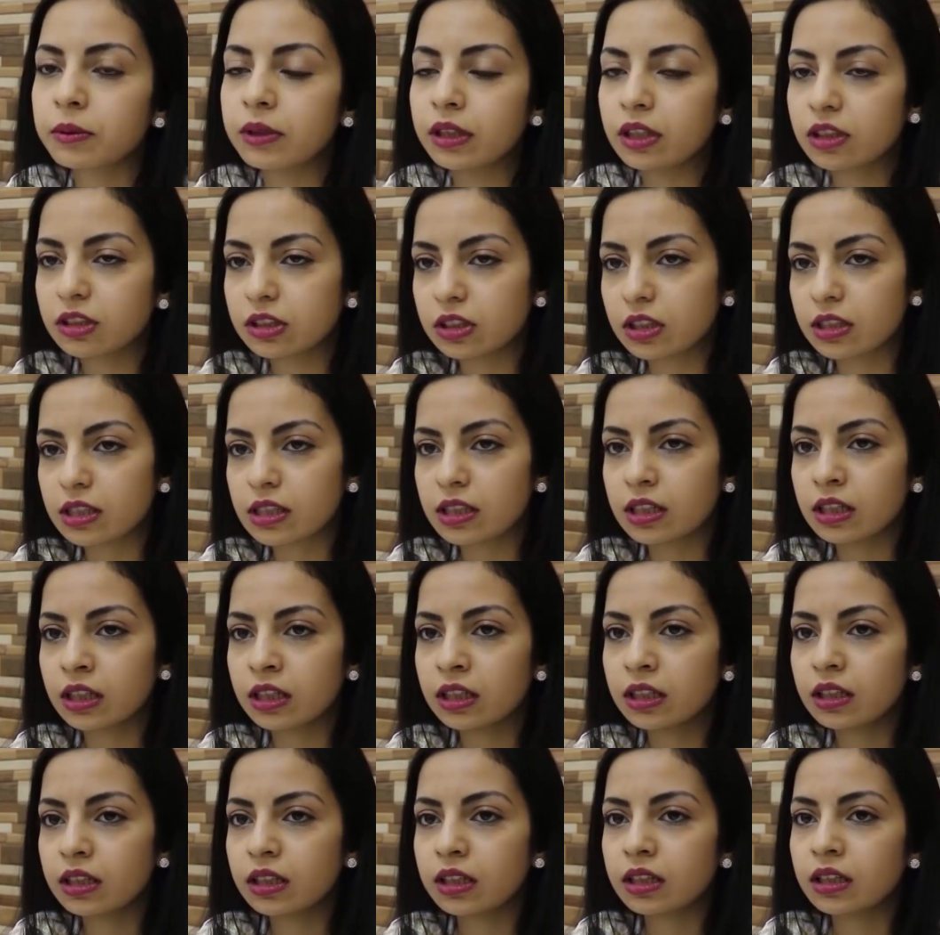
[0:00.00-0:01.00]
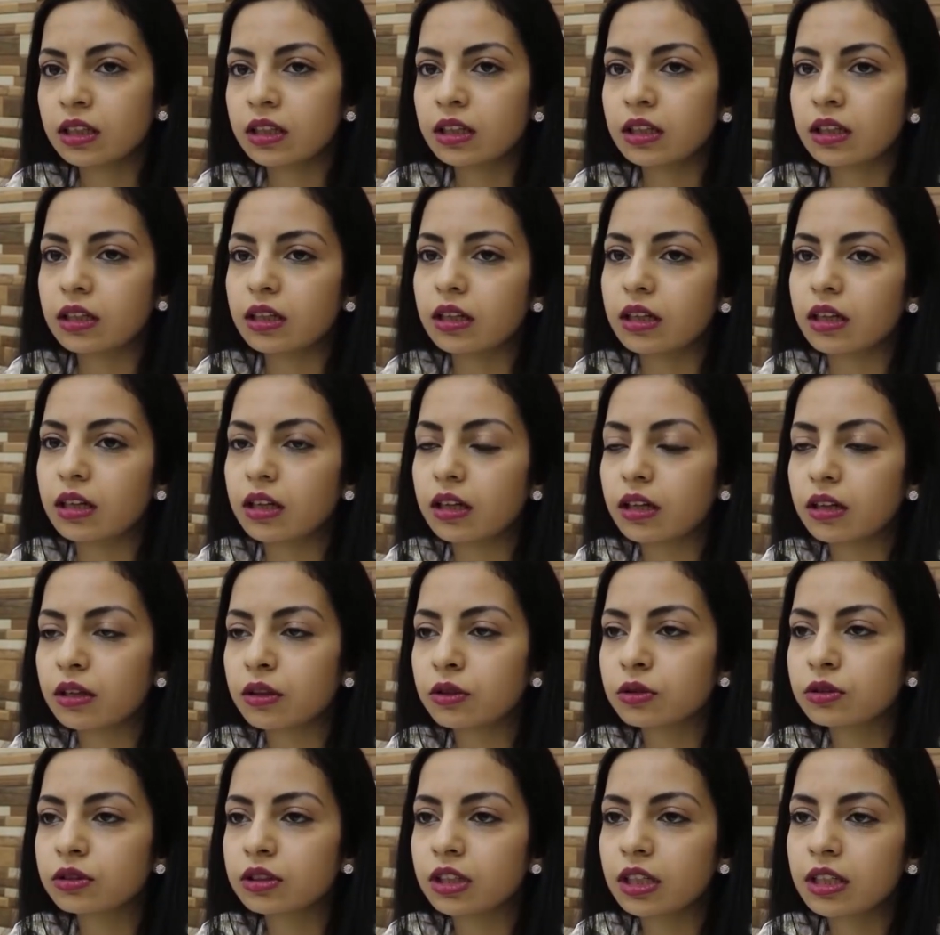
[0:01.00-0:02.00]
من عشر سنين آه،
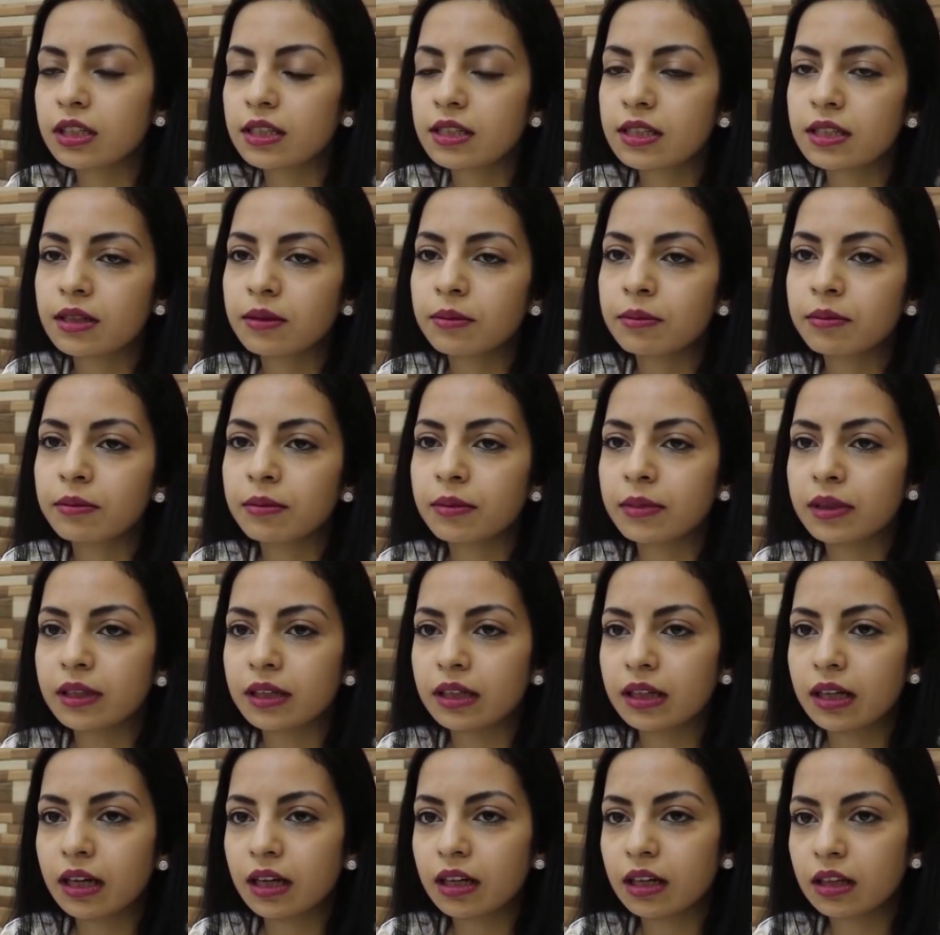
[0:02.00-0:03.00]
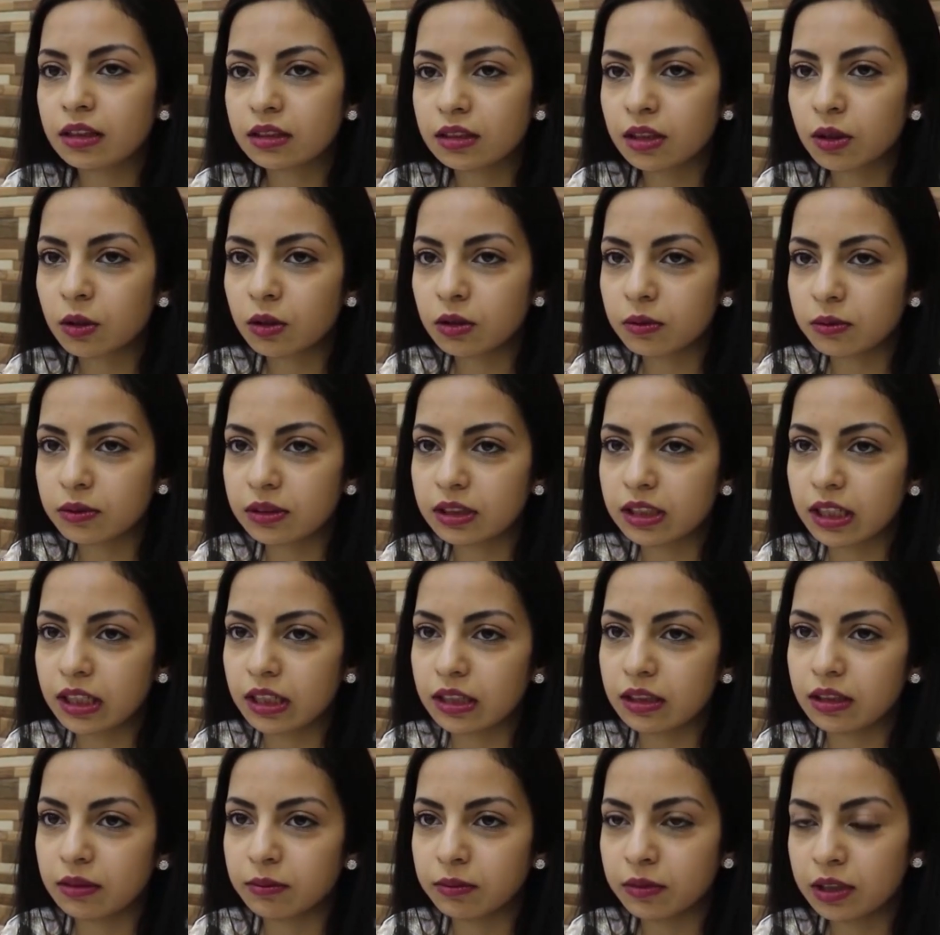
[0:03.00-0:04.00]
كنت أرسم آه، على الطاولة من
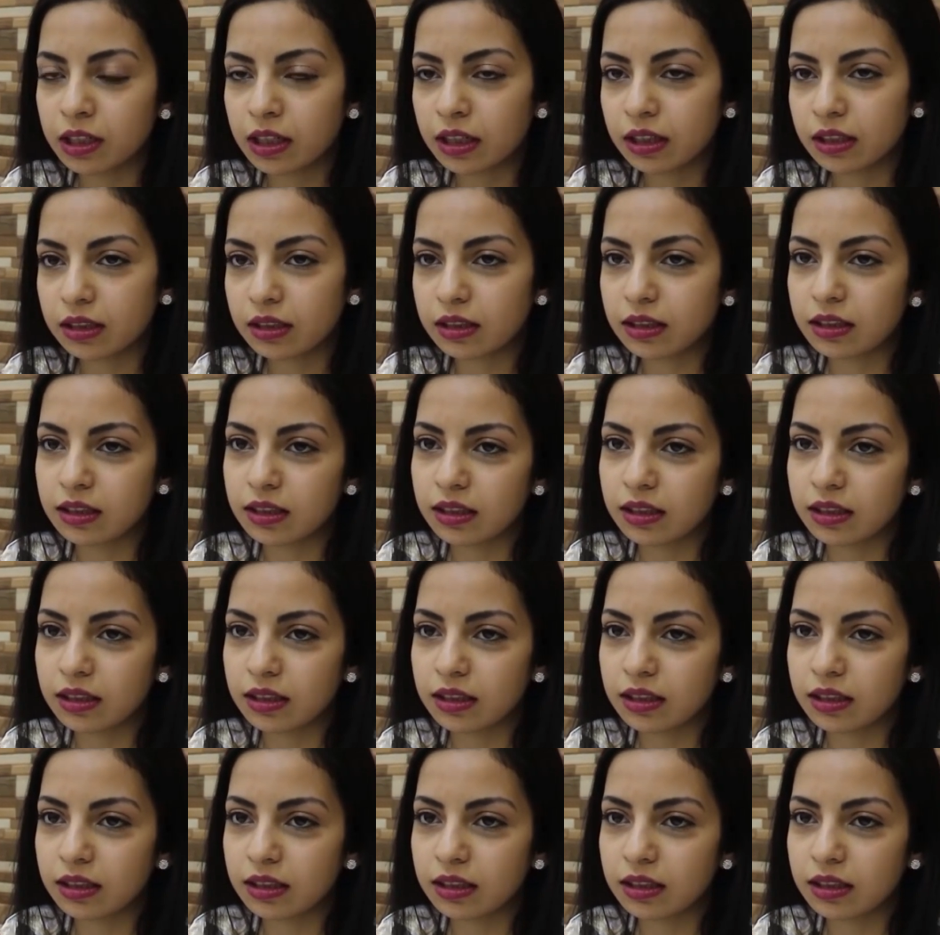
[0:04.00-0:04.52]
تحت بداية